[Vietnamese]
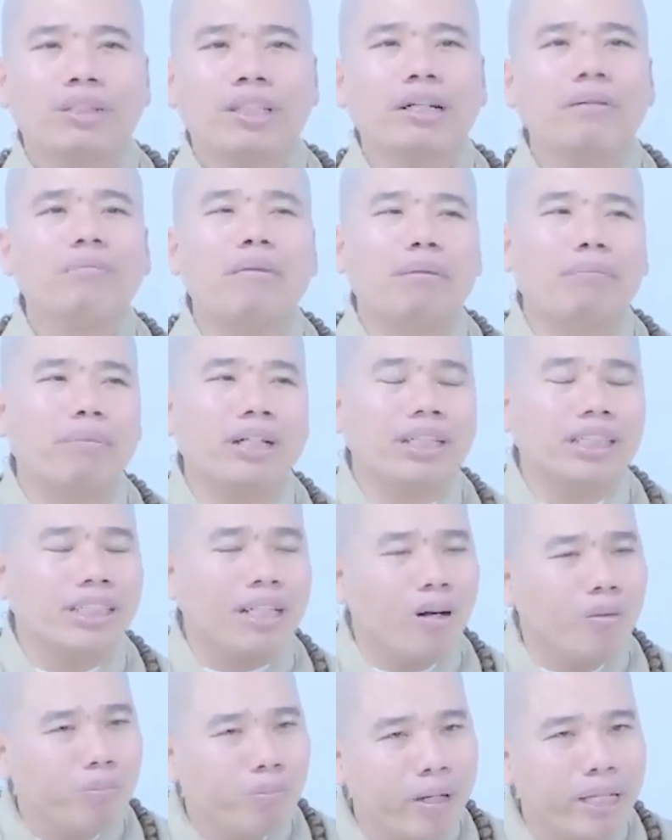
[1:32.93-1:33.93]
nhưng mà mình
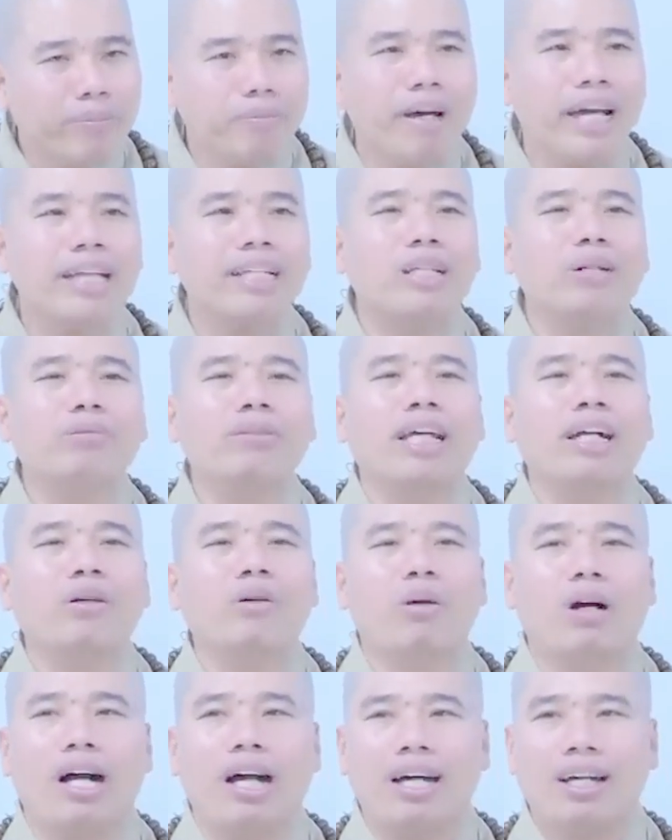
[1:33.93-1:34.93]
không bị mê trong nhân
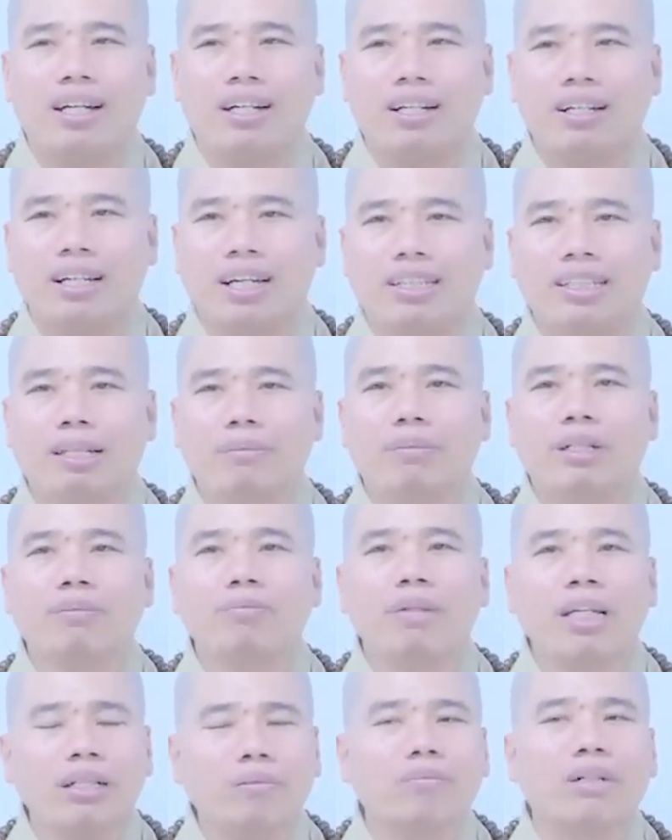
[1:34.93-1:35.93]
quả là vì
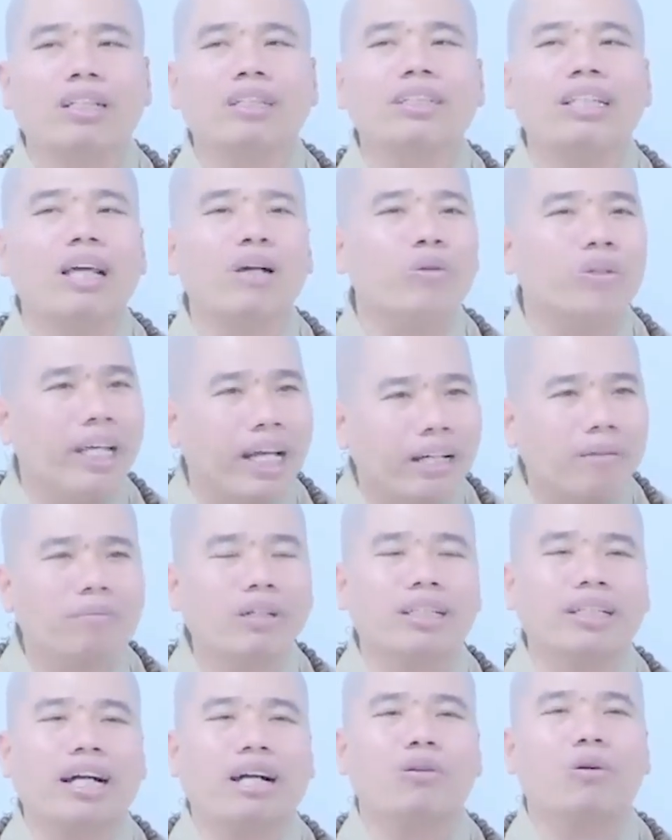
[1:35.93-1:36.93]
mình biết mình gieo nhân
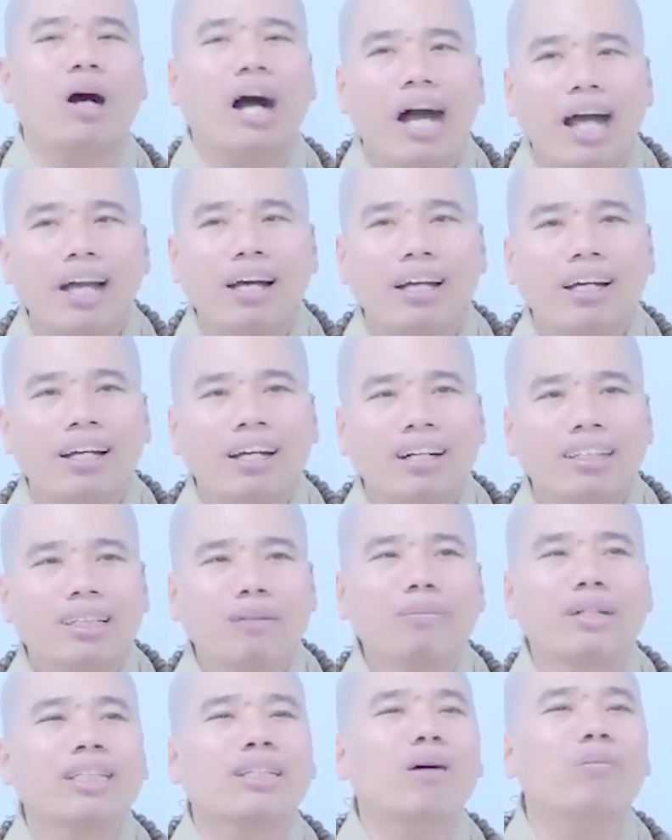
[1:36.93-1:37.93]
mình gặt quả
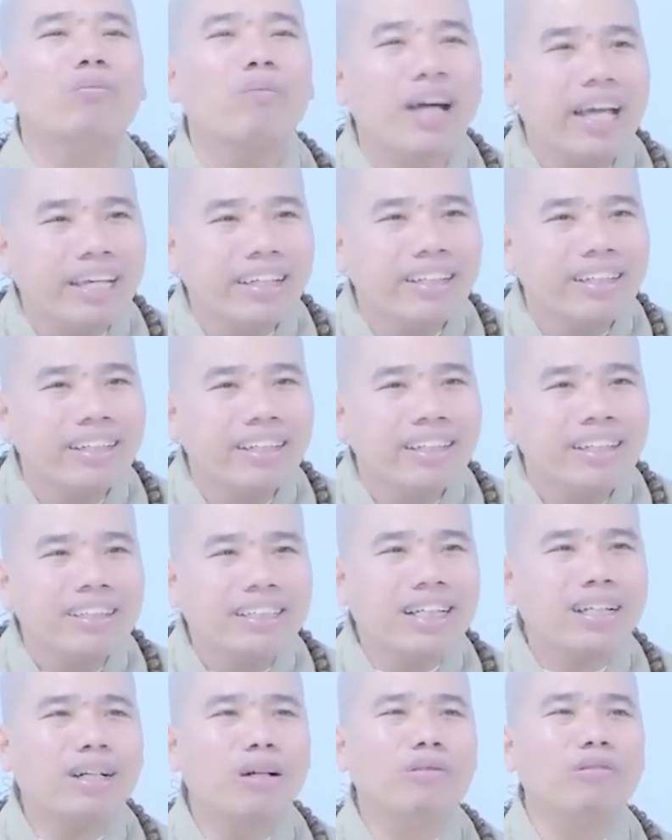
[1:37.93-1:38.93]
nên mình không mê
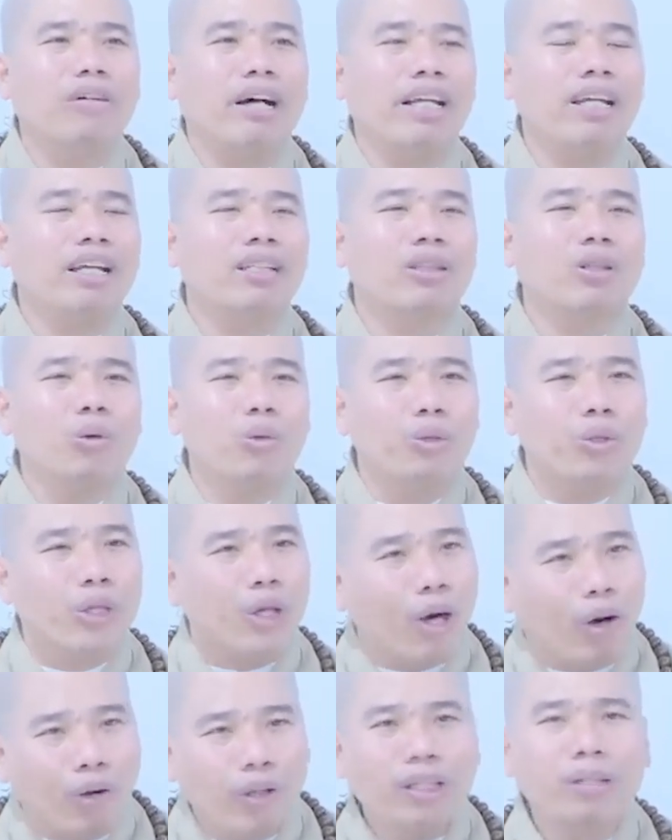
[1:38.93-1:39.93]
chứ không phải là tu
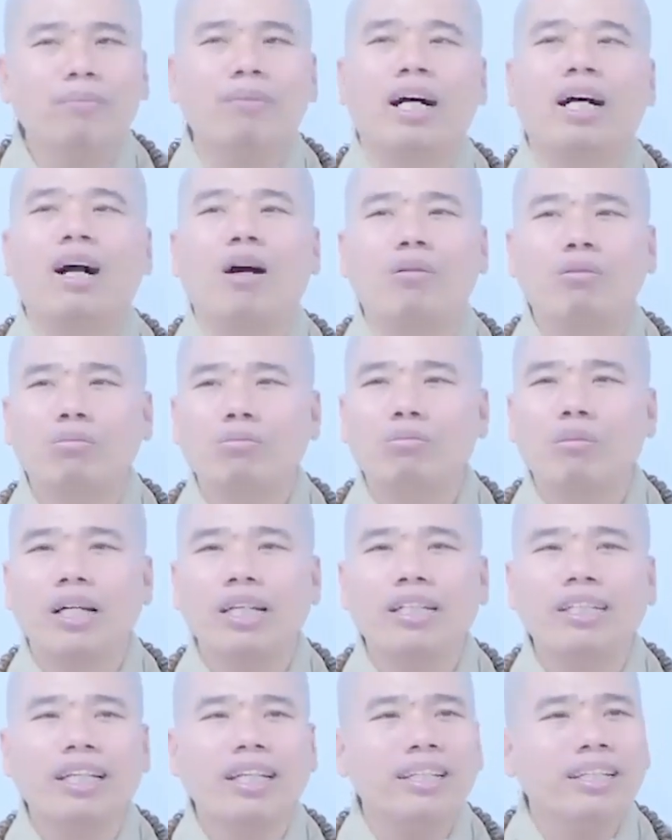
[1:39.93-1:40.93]
giỏi mà không
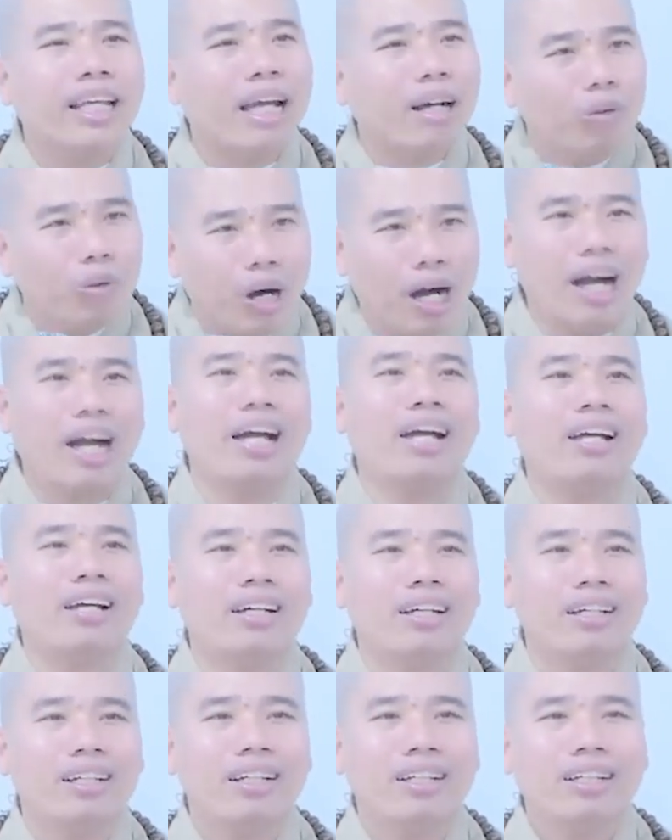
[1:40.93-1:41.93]
bị dính nhân quả
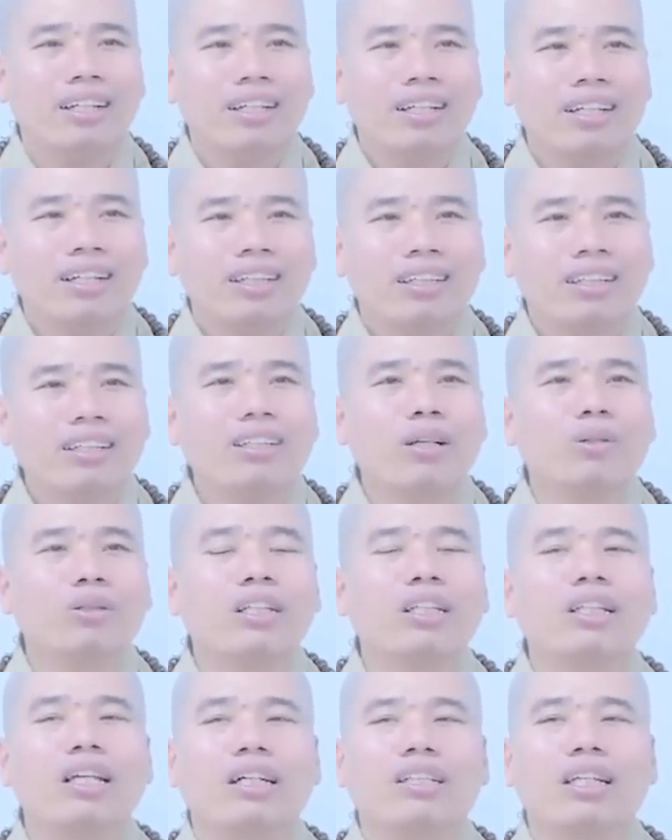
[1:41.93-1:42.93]
thí dụ
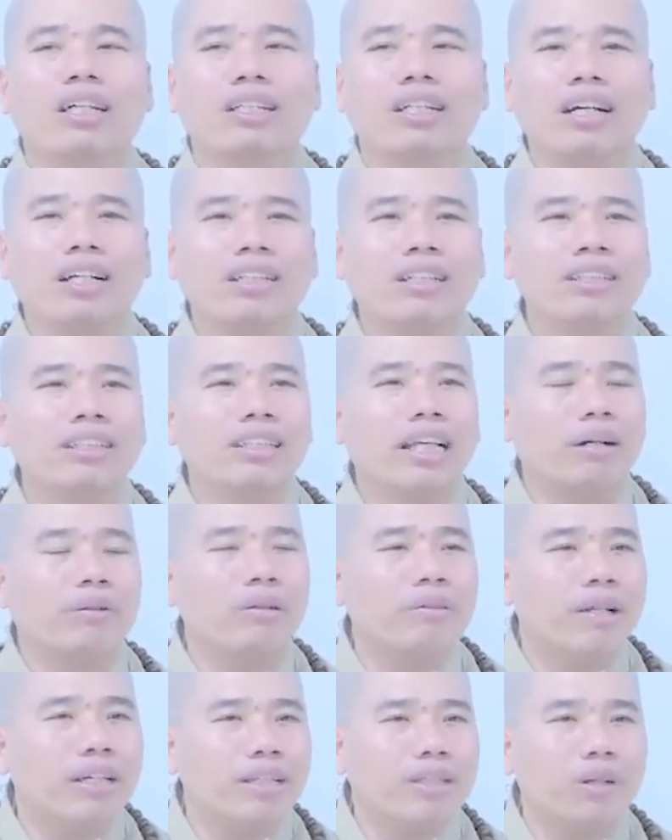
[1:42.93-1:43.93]
như giờ những đức hướng dẫn
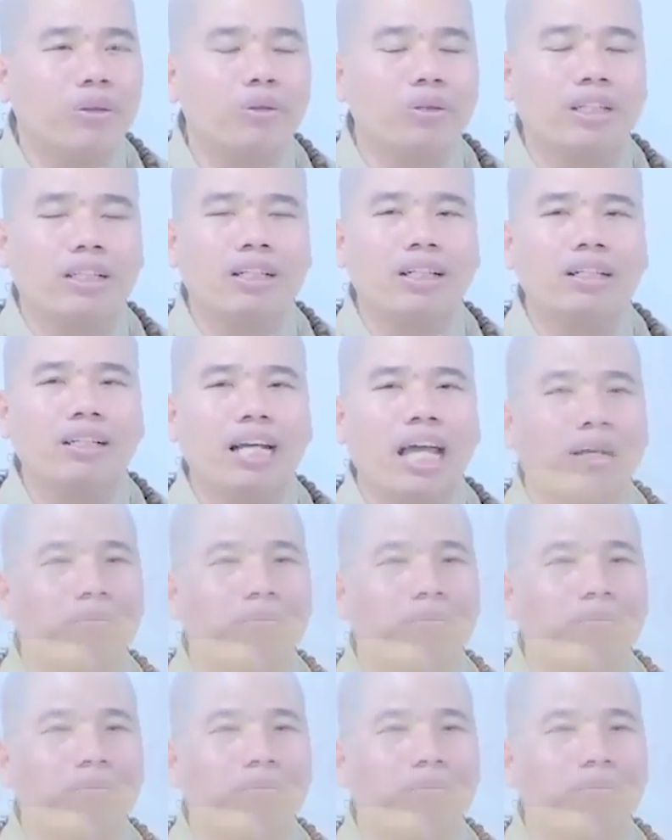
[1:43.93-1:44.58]
quý vị tu những đức